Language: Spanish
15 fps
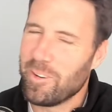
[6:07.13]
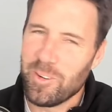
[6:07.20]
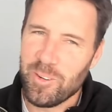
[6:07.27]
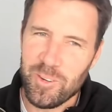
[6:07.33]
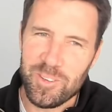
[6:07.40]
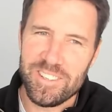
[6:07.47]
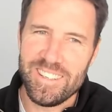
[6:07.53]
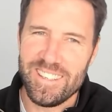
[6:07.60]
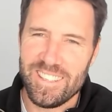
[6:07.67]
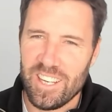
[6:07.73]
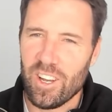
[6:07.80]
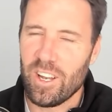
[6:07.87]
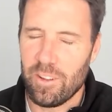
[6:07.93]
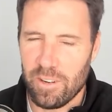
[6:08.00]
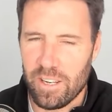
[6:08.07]
Perú, sí.
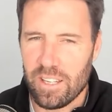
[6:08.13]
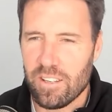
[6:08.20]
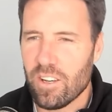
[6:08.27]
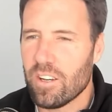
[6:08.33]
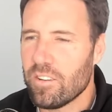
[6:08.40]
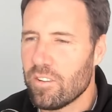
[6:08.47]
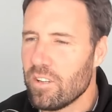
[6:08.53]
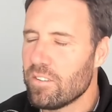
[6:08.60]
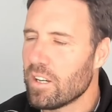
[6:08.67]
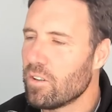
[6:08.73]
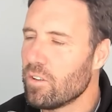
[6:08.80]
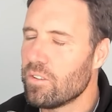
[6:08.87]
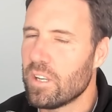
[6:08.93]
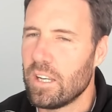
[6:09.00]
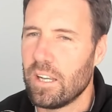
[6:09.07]
No, la verdad, esas
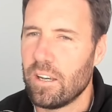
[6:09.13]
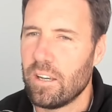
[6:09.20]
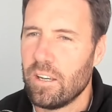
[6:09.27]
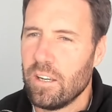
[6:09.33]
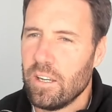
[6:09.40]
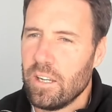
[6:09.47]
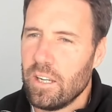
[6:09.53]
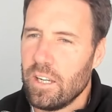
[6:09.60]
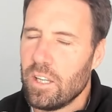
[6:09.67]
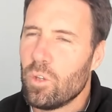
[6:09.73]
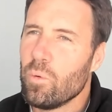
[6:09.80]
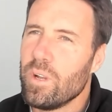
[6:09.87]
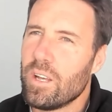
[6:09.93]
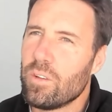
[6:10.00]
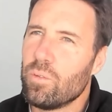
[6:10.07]
cosas. Eh,
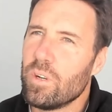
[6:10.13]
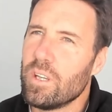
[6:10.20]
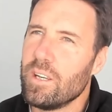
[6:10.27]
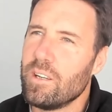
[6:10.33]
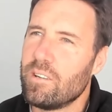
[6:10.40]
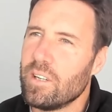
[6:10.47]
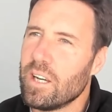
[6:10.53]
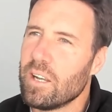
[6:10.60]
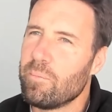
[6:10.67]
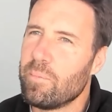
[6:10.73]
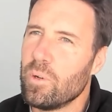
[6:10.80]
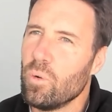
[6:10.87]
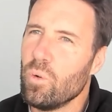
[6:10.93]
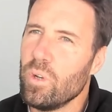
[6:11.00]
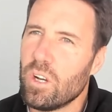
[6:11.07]
tuve la suerte de llegar a
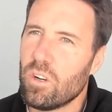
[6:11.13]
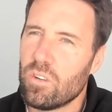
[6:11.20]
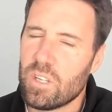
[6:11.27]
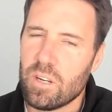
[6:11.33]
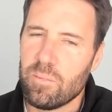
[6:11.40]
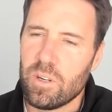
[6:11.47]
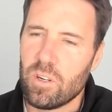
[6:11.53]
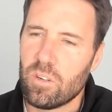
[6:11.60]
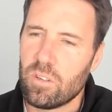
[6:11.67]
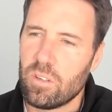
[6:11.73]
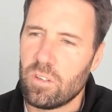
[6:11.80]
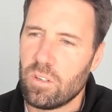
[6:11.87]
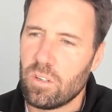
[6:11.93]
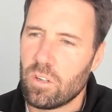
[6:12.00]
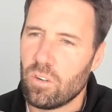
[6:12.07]
Perú y encontrarme
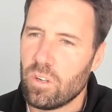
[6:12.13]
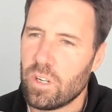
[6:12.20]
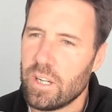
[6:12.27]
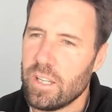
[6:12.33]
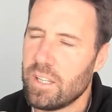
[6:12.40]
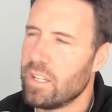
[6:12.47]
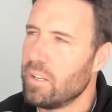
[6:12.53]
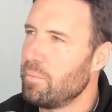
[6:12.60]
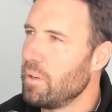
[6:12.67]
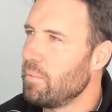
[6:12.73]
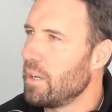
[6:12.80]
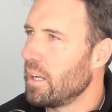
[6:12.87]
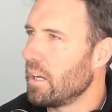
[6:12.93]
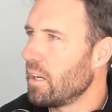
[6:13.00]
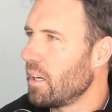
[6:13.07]
con, con gente de
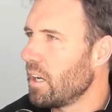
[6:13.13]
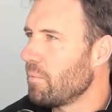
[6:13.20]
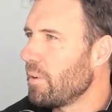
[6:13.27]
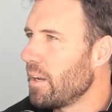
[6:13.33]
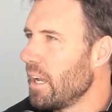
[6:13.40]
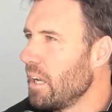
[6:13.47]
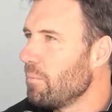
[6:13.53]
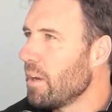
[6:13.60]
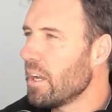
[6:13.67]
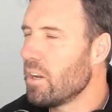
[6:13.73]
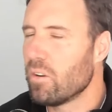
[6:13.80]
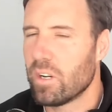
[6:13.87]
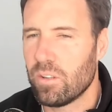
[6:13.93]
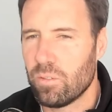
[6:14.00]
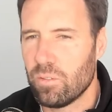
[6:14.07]
primera. Germán
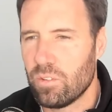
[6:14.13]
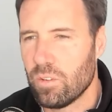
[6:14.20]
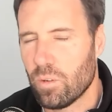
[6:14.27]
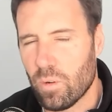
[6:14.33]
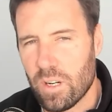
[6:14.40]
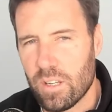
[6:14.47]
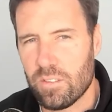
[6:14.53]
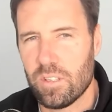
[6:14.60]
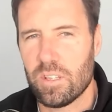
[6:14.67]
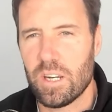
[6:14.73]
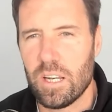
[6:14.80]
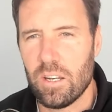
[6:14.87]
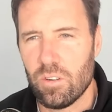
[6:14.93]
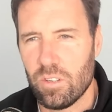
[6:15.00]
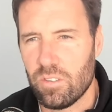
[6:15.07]
Alemano, que es un chico jugaba en
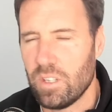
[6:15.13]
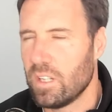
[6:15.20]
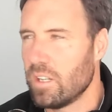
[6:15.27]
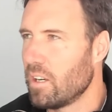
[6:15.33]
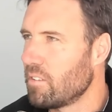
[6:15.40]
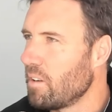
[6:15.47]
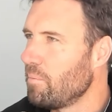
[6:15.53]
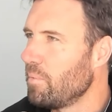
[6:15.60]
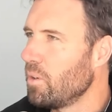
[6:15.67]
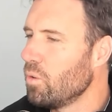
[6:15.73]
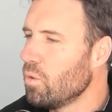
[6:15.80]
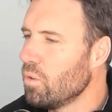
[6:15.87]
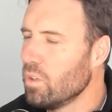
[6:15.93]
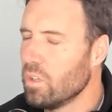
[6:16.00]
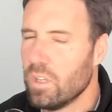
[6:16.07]
Central, hoy sigue allá en
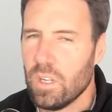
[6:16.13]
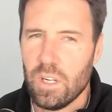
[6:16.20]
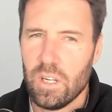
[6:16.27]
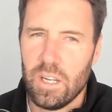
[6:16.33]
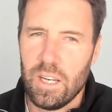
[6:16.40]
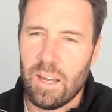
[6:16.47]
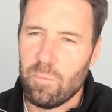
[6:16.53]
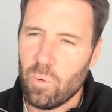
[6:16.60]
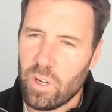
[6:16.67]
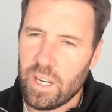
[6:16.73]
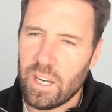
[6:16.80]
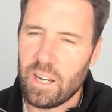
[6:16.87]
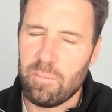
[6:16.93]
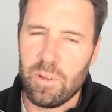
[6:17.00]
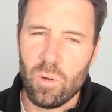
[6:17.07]
Perú. La
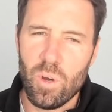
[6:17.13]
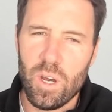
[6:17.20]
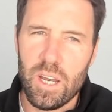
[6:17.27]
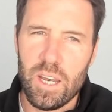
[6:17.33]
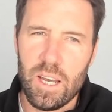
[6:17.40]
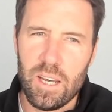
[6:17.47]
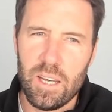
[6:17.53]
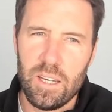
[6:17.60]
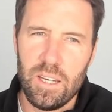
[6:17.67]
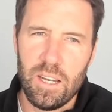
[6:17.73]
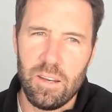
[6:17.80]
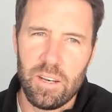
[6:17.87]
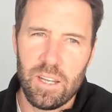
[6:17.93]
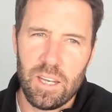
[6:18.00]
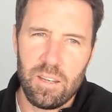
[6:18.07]
mujer era peruana y
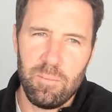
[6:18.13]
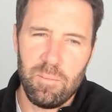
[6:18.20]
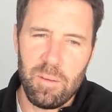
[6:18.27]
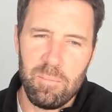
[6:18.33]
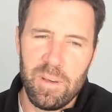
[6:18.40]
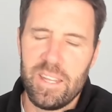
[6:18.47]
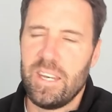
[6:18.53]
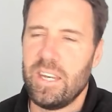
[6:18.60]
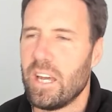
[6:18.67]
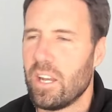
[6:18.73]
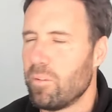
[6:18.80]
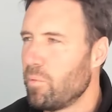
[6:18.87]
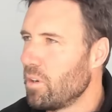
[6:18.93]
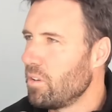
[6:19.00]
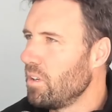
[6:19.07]
la verdad que me
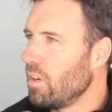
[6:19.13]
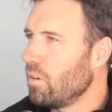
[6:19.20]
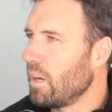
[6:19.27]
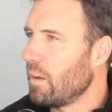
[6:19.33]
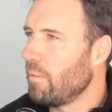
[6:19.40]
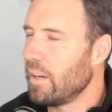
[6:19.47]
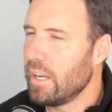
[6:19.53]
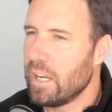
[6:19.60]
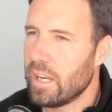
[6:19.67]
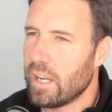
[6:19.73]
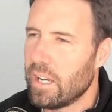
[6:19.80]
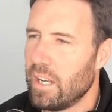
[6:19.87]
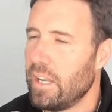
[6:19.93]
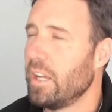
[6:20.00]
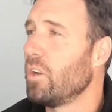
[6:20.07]
apadrinaron, por decirlo de alguna
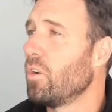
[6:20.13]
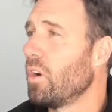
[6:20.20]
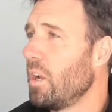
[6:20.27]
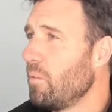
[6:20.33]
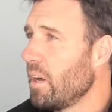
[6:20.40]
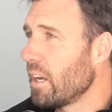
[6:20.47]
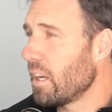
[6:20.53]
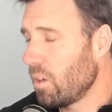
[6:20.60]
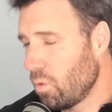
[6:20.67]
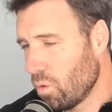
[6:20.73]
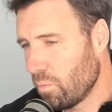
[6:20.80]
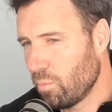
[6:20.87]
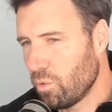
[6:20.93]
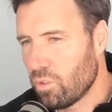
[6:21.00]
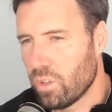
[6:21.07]
manera. El negro Galván, que
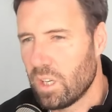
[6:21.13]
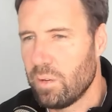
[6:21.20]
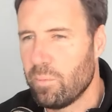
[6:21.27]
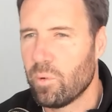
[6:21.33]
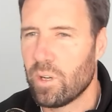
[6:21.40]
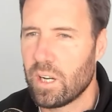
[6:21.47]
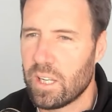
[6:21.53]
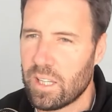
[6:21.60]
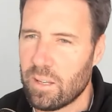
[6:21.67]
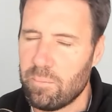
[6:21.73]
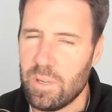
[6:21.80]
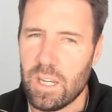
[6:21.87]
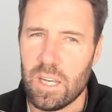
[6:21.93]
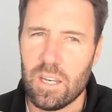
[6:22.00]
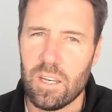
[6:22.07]
jugó en muchos equipos de acá
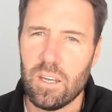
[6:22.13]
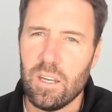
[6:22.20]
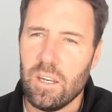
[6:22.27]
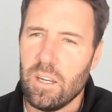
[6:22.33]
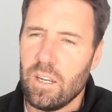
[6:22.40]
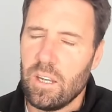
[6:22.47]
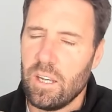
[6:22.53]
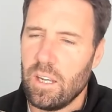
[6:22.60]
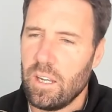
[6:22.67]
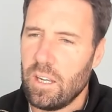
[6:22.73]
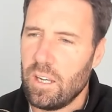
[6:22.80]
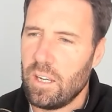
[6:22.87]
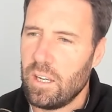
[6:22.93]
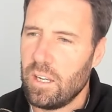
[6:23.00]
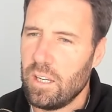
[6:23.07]
también.
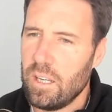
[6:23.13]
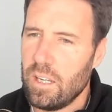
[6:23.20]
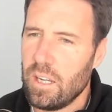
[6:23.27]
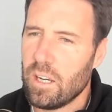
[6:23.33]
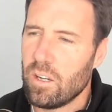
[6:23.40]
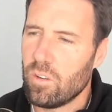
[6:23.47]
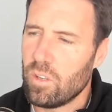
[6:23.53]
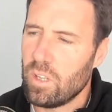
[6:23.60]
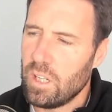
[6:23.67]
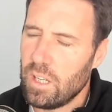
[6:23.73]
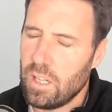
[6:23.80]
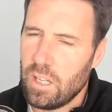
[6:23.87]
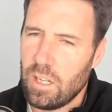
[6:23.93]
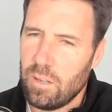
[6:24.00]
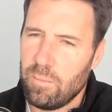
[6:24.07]
Eh, y
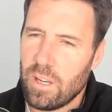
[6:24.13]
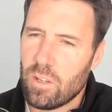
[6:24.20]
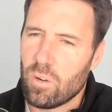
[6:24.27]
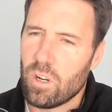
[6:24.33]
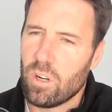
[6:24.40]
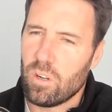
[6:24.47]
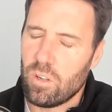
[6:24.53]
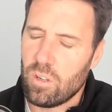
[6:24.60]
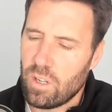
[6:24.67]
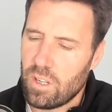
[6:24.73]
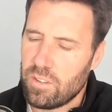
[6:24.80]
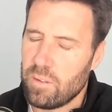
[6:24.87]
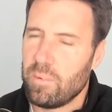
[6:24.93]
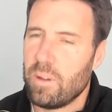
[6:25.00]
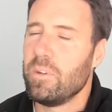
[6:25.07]
eh, me ha tocado
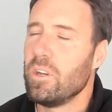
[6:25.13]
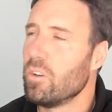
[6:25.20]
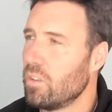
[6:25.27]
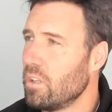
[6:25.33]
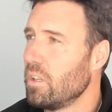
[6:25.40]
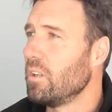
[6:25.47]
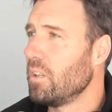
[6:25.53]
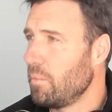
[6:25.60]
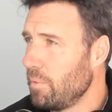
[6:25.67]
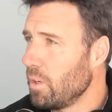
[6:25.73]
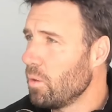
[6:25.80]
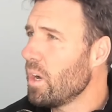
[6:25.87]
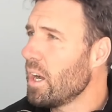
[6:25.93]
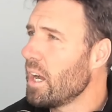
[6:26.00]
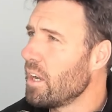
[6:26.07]
hacerme amigos de,
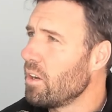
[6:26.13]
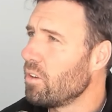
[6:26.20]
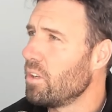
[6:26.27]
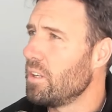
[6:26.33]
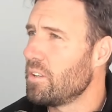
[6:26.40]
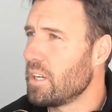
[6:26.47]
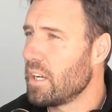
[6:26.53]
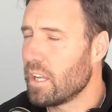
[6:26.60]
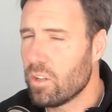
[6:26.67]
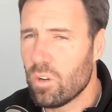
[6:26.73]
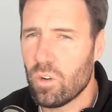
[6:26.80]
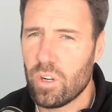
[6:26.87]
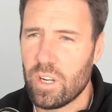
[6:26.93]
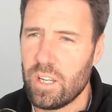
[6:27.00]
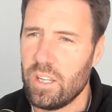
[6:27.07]
peruanos, de
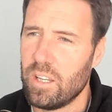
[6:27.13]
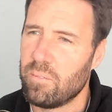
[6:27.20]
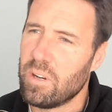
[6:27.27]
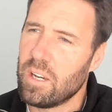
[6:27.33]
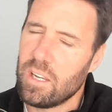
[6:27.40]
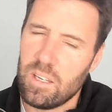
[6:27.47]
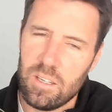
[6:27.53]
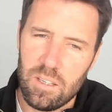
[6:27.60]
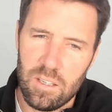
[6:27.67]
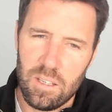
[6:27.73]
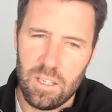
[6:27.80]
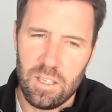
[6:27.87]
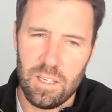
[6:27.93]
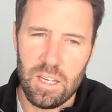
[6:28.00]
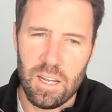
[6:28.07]
entrenadores y demás,
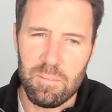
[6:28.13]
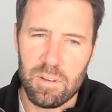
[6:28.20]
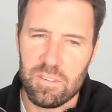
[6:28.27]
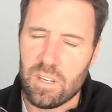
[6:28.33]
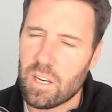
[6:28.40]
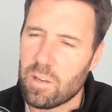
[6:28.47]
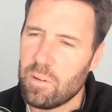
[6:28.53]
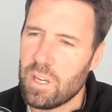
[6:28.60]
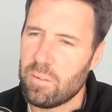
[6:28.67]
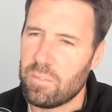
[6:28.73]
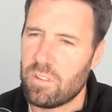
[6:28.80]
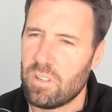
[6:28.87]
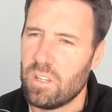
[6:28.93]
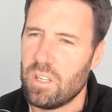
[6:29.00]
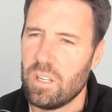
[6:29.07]
y, la pasé re bien,
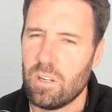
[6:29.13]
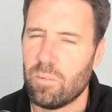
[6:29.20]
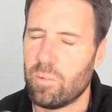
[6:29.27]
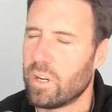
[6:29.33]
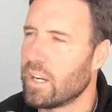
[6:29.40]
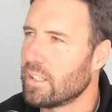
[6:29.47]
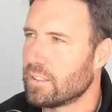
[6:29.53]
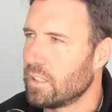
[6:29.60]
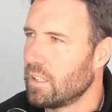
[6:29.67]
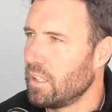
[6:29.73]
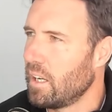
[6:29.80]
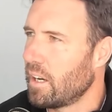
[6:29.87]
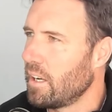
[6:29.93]
me sentí como en casa, eh, en la